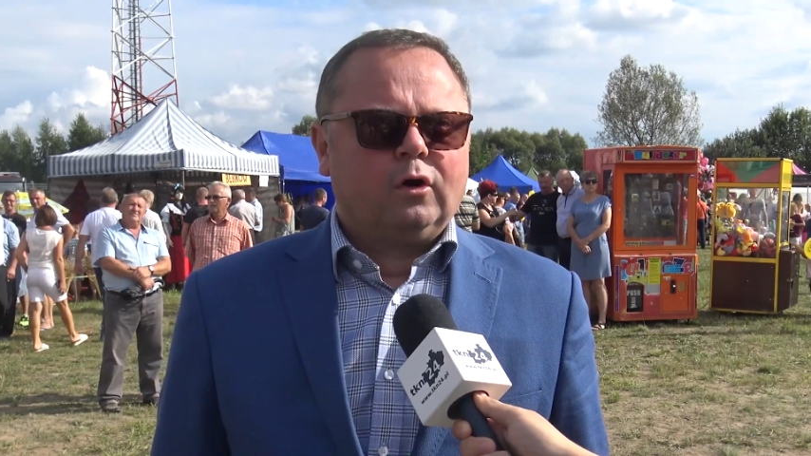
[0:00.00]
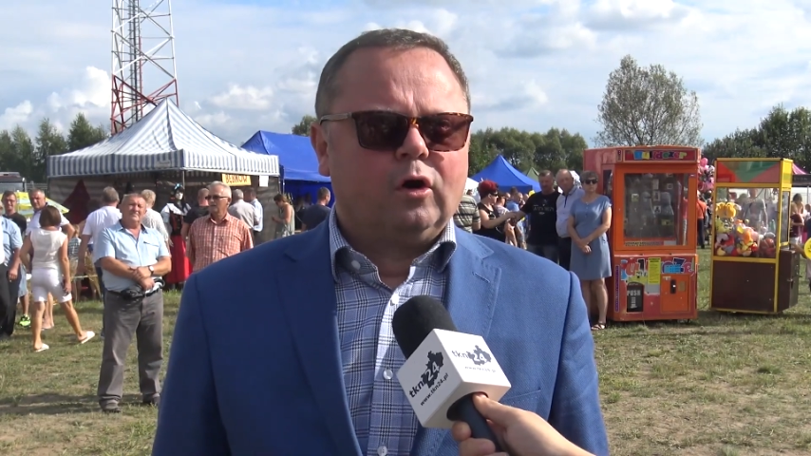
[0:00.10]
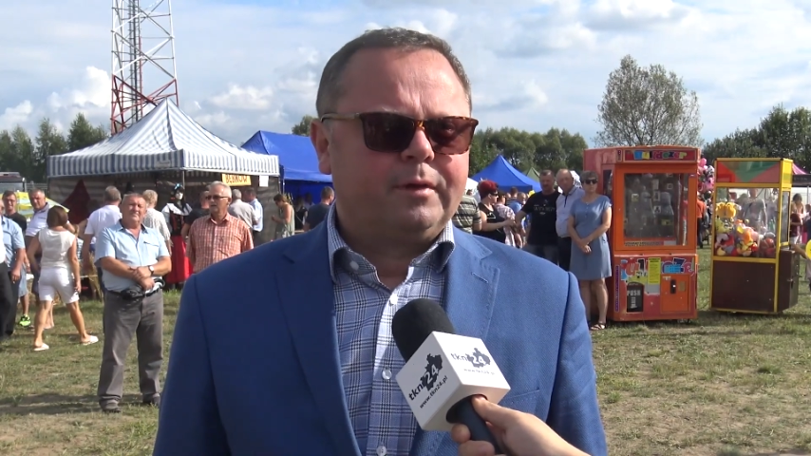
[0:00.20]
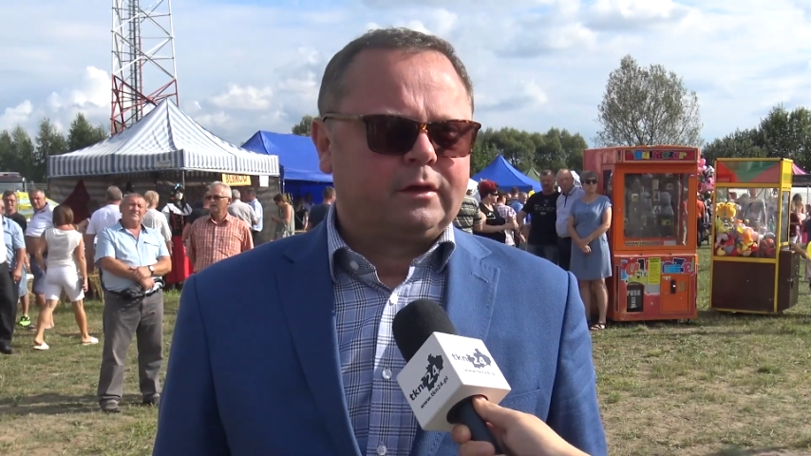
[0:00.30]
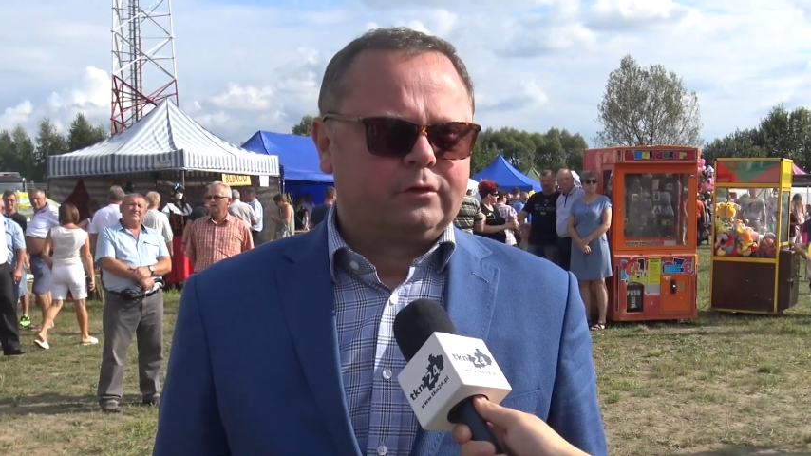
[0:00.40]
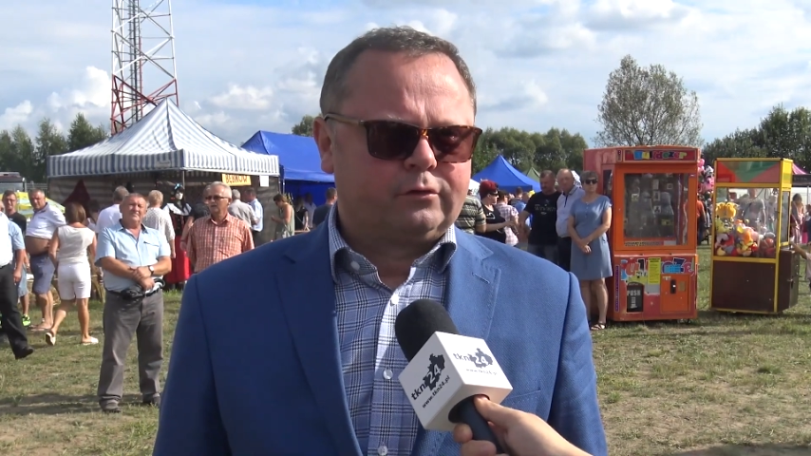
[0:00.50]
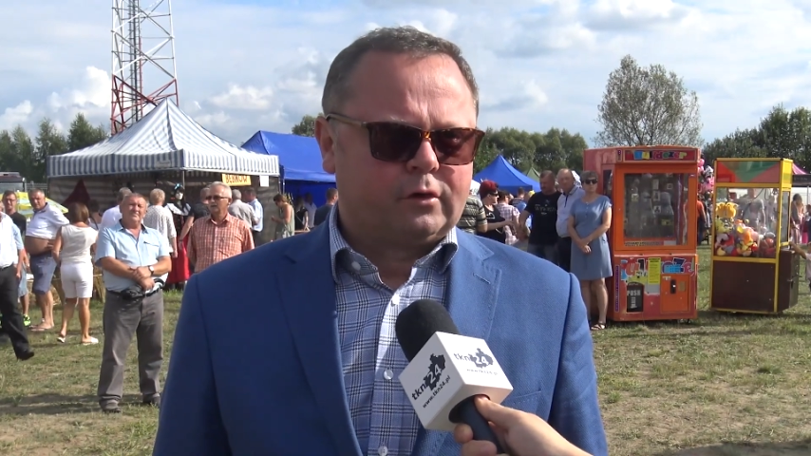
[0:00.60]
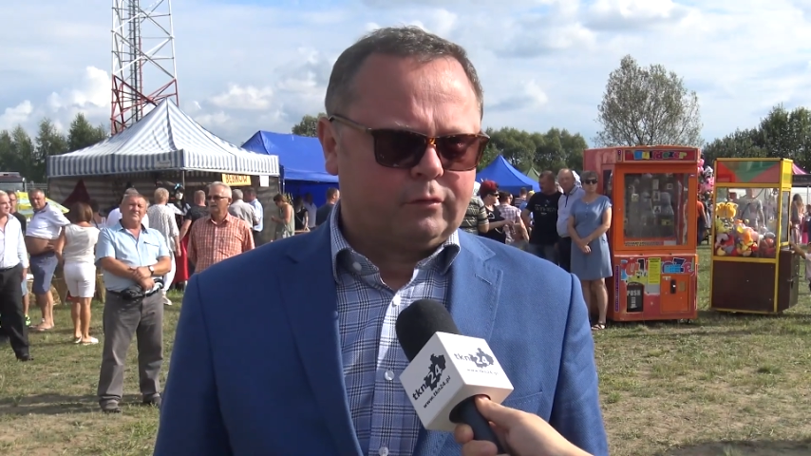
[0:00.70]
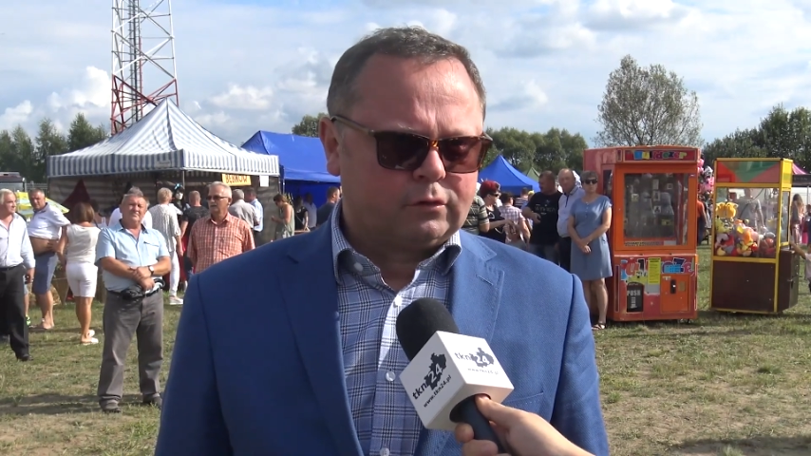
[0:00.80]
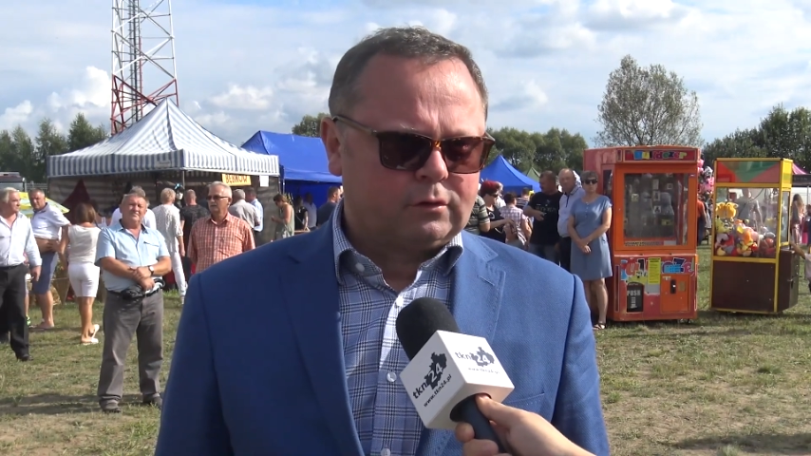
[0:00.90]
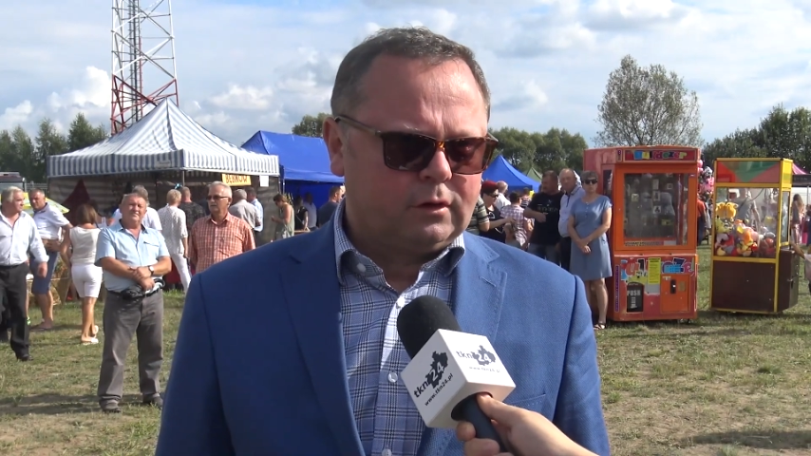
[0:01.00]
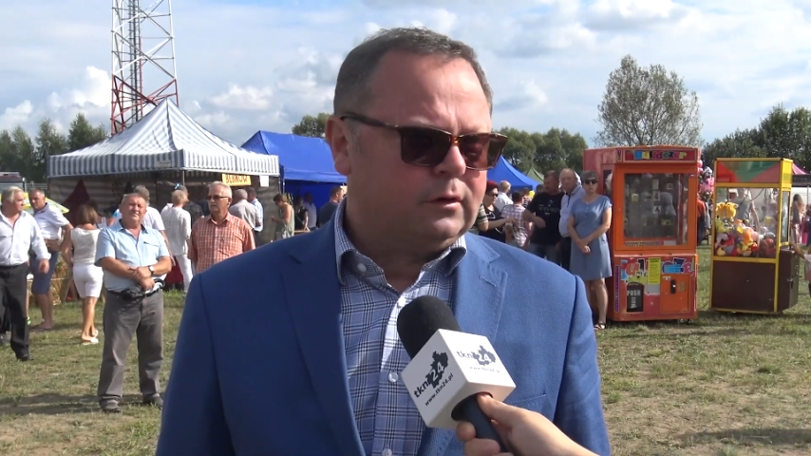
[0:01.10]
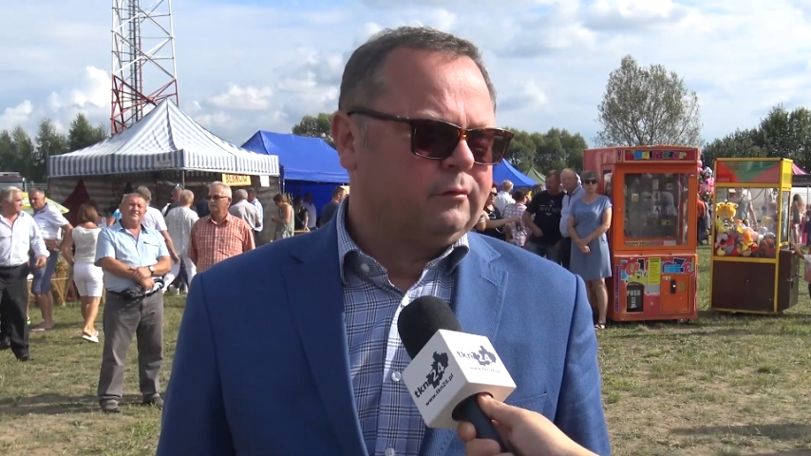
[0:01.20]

opieki zdrowotnej i